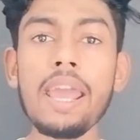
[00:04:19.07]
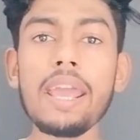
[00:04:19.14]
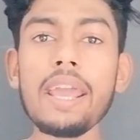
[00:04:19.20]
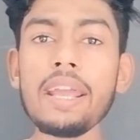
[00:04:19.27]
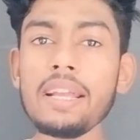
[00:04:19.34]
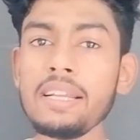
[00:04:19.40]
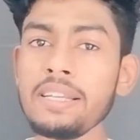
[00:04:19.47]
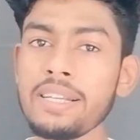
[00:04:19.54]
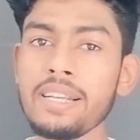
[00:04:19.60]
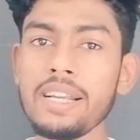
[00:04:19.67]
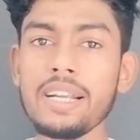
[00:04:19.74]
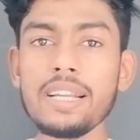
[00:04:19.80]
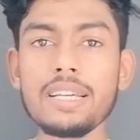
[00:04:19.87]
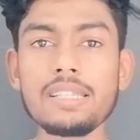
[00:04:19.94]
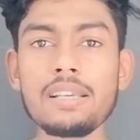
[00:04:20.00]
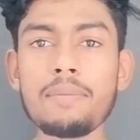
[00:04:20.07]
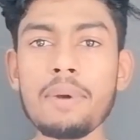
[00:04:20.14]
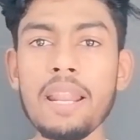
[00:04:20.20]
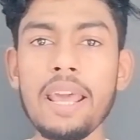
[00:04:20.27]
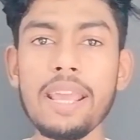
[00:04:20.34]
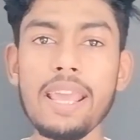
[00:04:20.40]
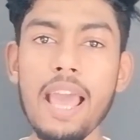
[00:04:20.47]
ये इंटरनेट का
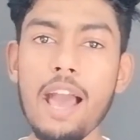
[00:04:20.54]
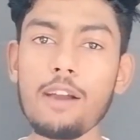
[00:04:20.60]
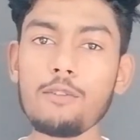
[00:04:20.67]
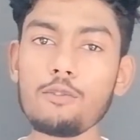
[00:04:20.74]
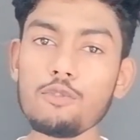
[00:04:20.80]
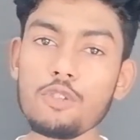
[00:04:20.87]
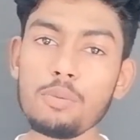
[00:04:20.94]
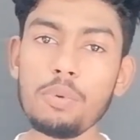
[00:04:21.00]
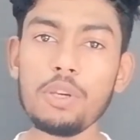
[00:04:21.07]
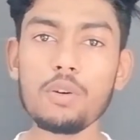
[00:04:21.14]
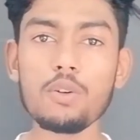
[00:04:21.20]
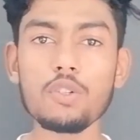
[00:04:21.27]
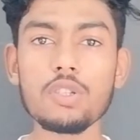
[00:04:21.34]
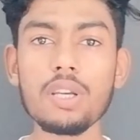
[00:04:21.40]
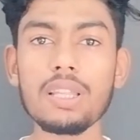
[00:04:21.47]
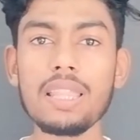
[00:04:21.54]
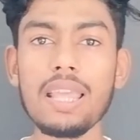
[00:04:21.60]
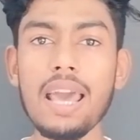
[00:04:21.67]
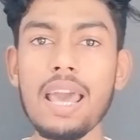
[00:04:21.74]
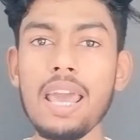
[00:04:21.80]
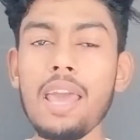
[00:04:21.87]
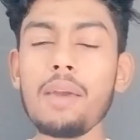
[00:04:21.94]
ज़माना है यहाँ कुछ भी हो सकता
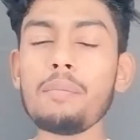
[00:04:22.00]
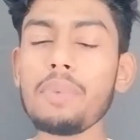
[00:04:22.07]
है